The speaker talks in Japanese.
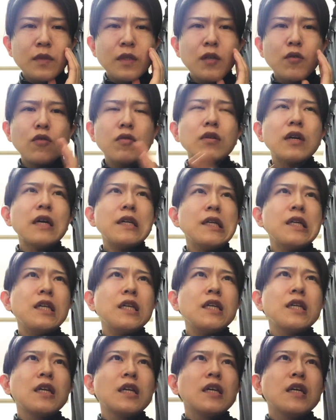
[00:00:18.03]
で、今
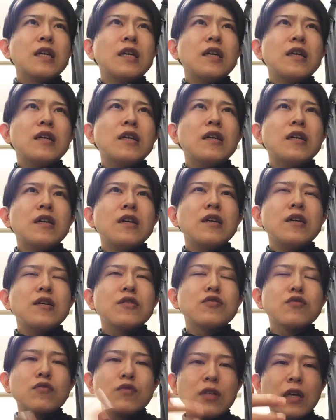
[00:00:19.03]
回、
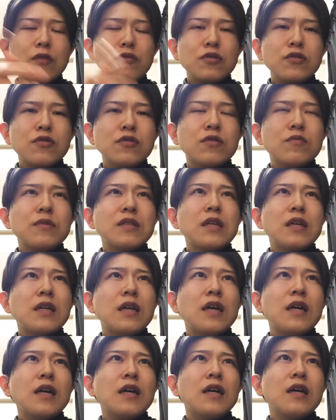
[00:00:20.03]
えー、ちょっとヤフーニュース見た
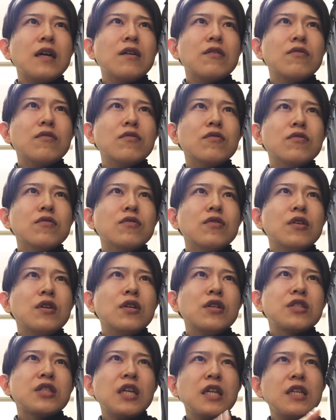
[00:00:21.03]
ら、あの、
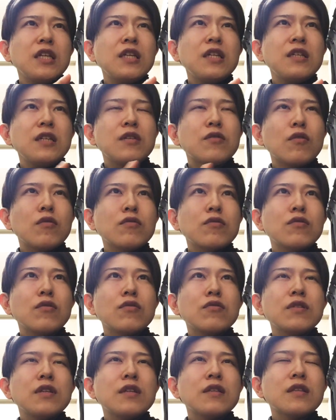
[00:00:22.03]
シェリー離婚
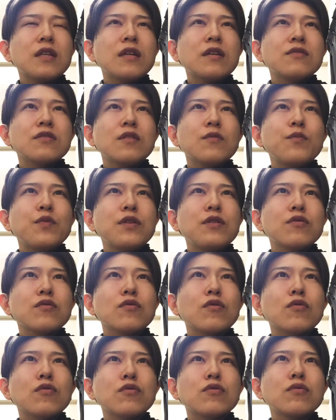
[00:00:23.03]
6年足らずで
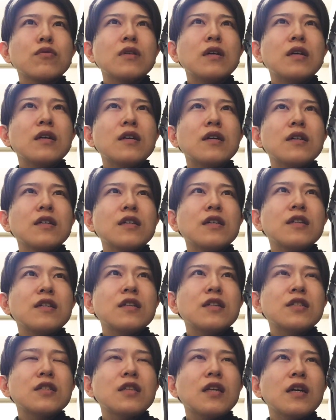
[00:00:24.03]
ピリオド、夫側から切り
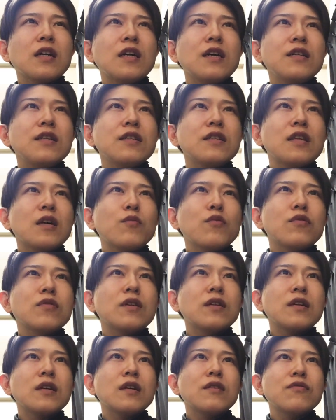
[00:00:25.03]
出し、互いに多忙
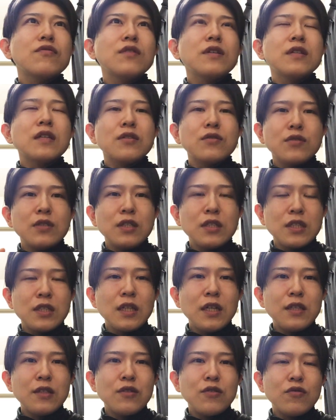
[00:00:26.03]
な中、増えたすれ違
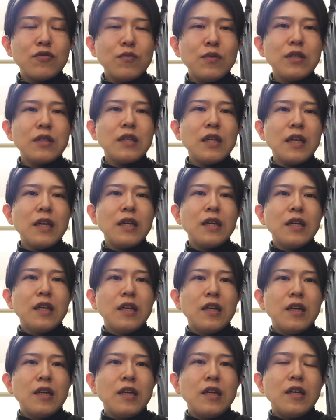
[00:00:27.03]
いっていうのを見て、
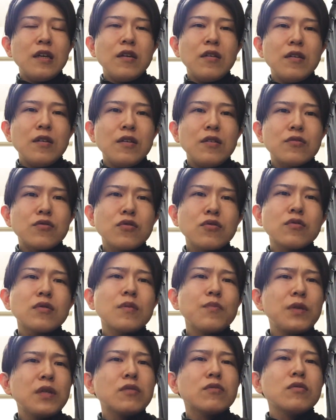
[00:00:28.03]
えー、ちょっと
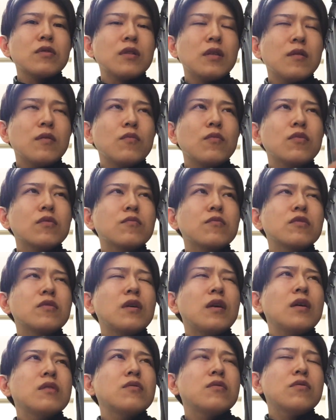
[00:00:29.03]
ね、ピンときて、僕も、
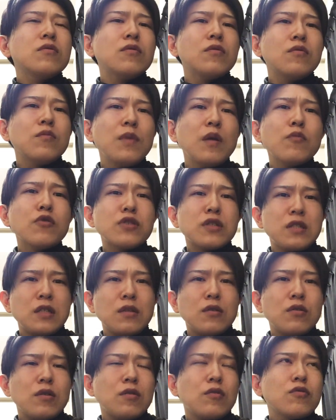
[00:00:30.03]
あのー、メモし
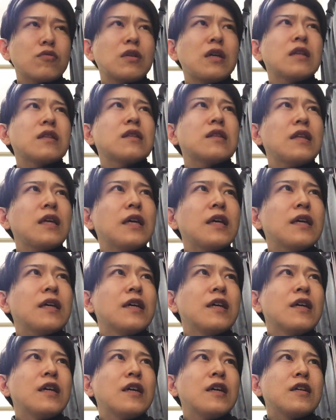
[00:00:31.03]
たことあっ
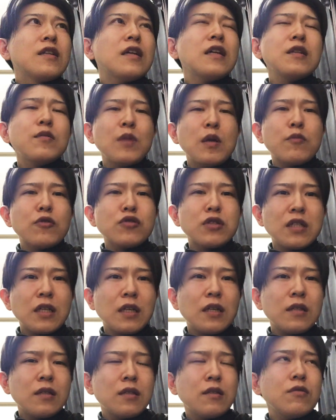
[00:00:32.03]
て、何メモし
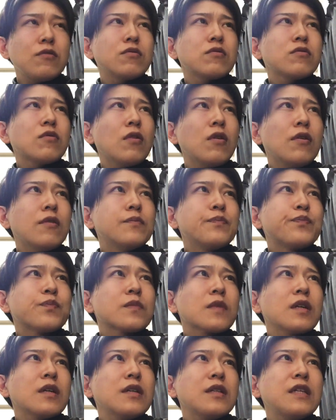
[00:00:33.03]
てかっていうと、
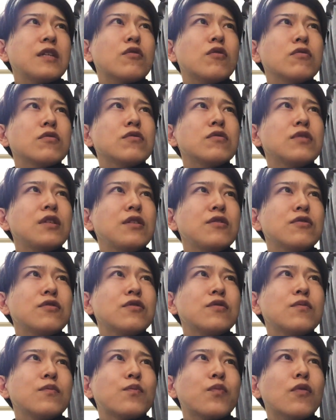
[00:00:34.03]
離婚の理
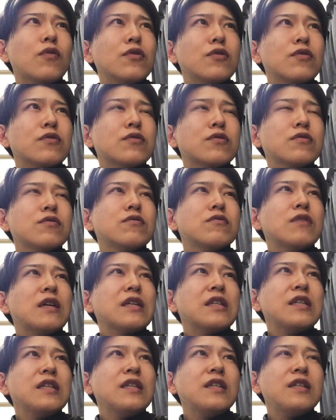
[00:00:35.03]
由、暴力、
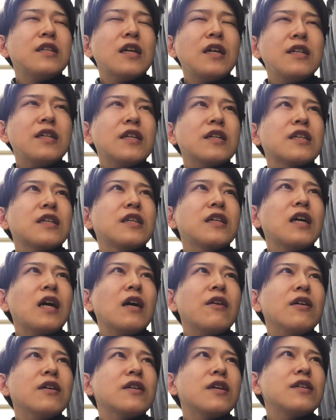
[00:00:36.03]
浮気、いやいや気が
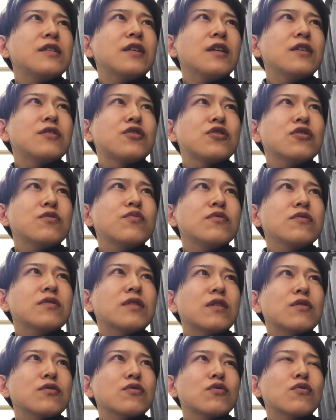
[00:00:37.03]
合わないで十分
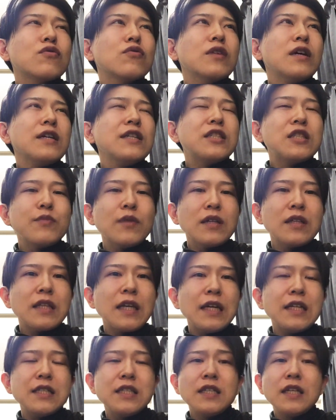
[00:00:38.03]
だろ、そこが一番
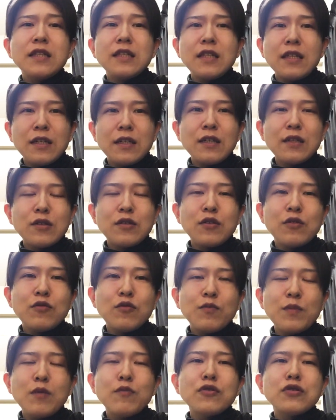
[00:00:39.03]
大事なんだからっていう
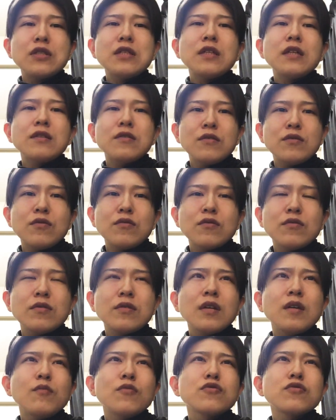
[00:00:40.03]
のをメモしてたんですよ。だ
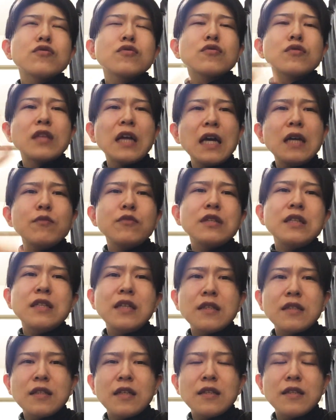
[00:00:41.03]
からもうちょっとタイムリー
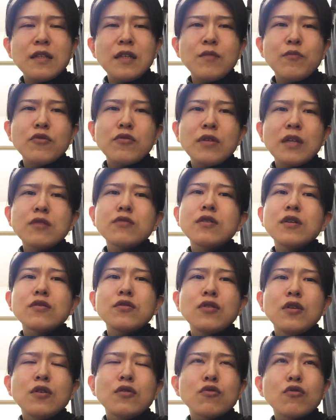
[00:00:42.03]
だったんで、もうなんとな
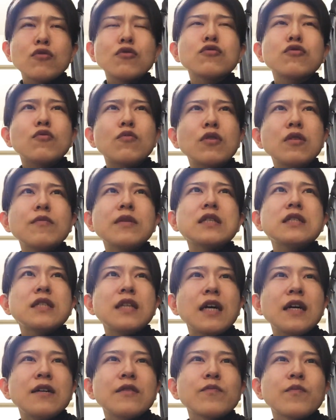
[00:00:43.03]
く取ろうと思いまし
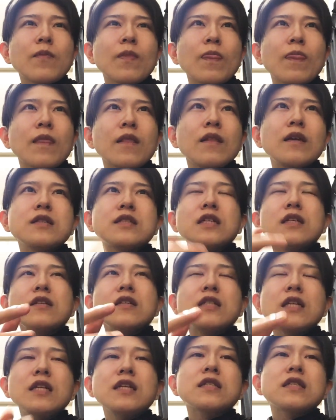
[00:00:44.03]
た。え
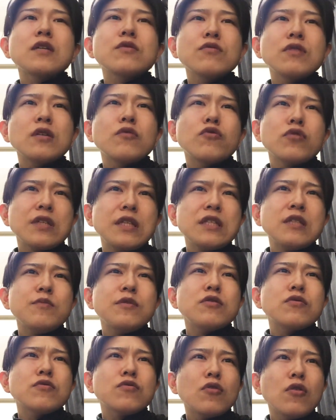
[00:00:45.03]
シェリーさんのね、これ記事
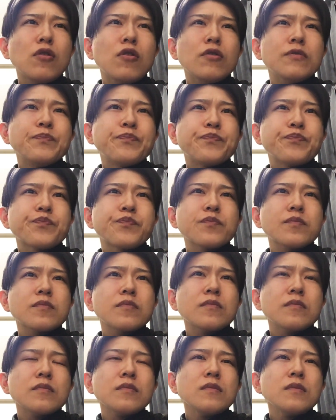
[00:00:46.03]
見ると、
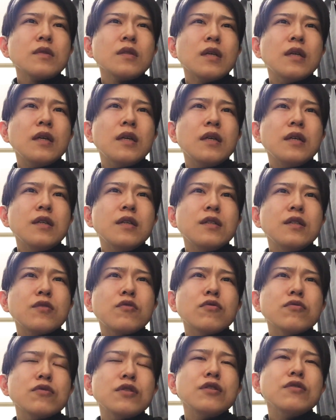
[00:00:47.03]
えー、離
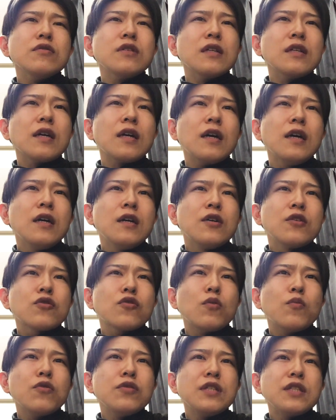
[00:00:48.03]
婚の理由がなんか、
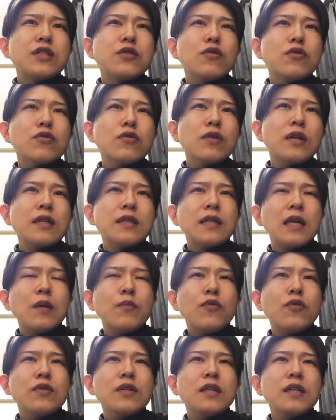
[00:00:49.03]
共に仕事が多
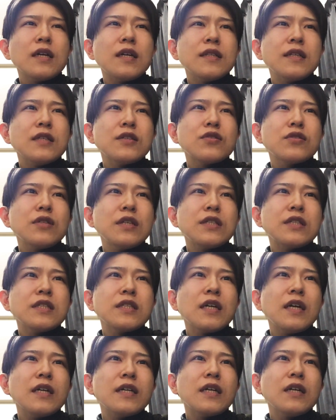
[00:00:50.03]
忙な中ですれ
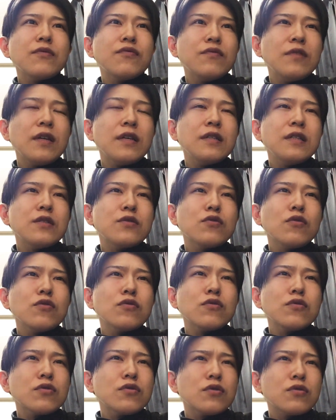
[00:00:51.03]
違いが増え、理
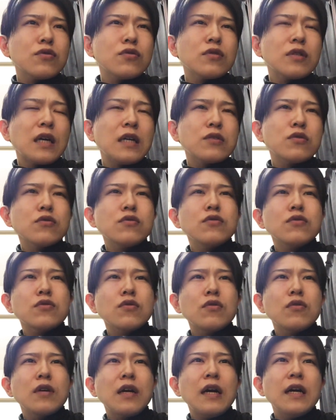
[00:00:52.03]
想とする家族
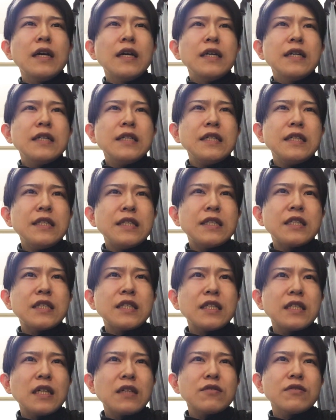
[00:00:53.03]
像が一致
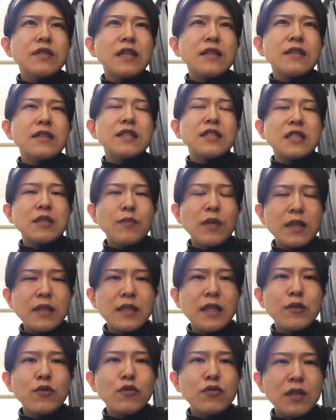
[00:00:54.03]
しなくなってし
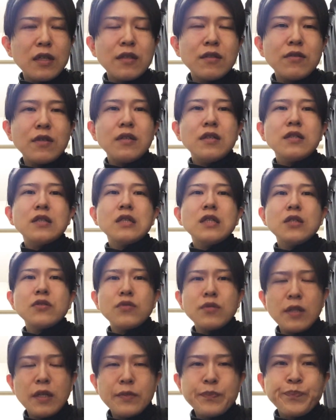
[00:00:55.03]
まったようだっていう話なんで
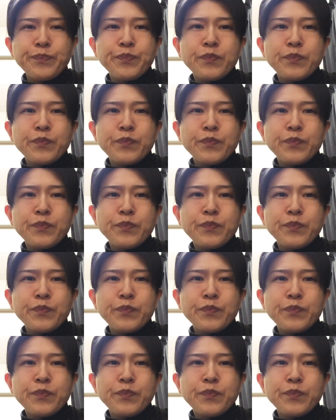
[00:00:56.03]
すね。